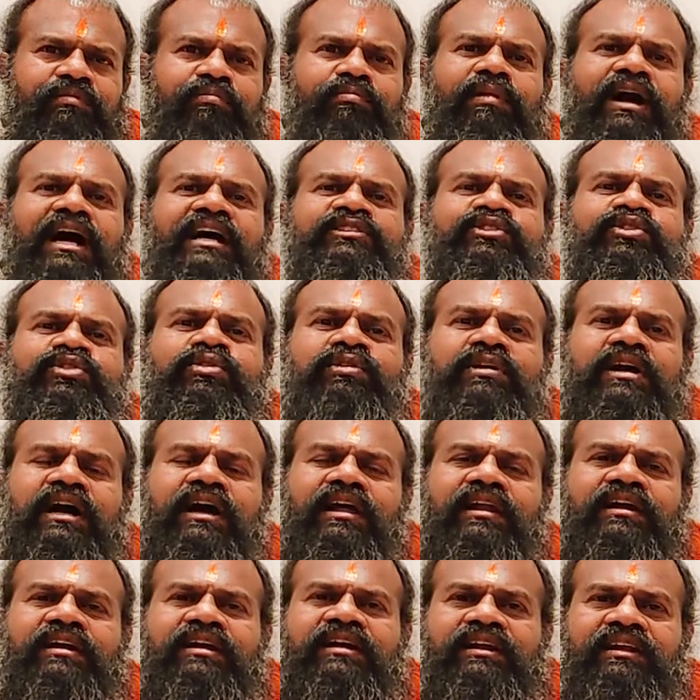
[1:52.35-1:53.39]

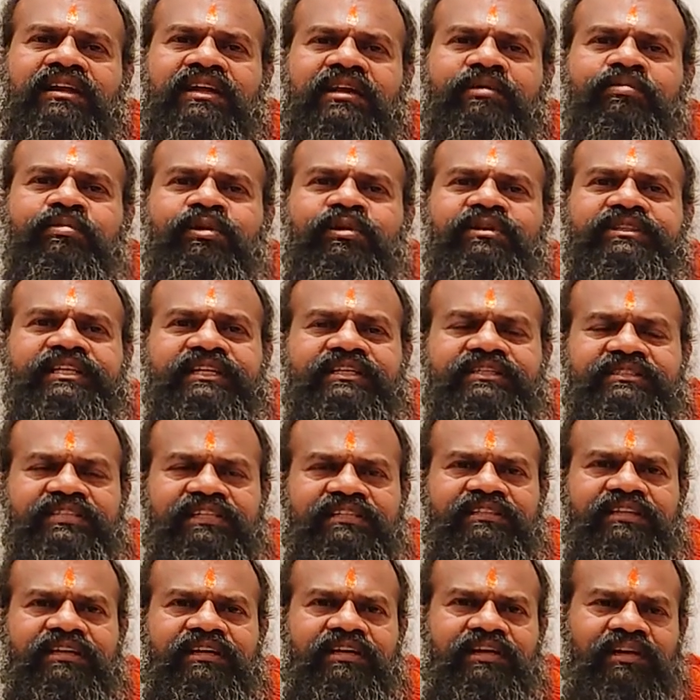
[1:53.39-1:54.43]
मातृकारक करके बोलते हैं
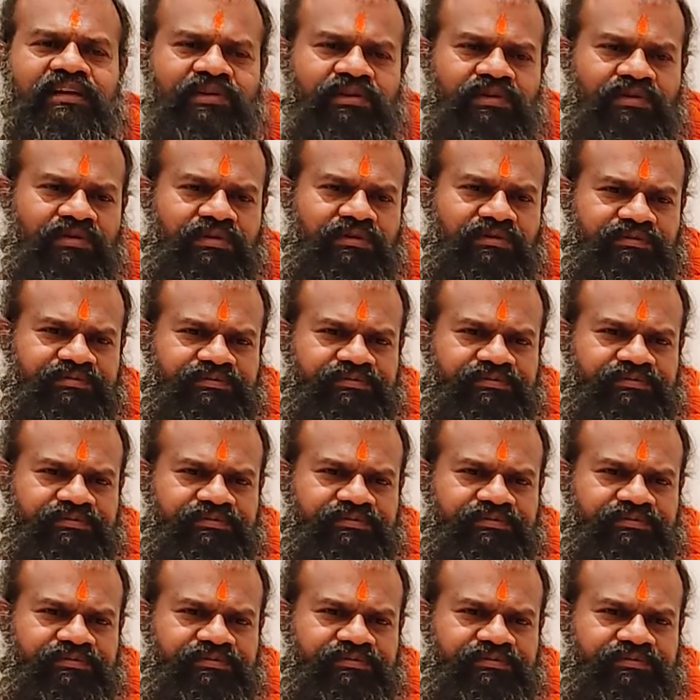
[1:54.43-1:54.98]
चंद्र ग्रह को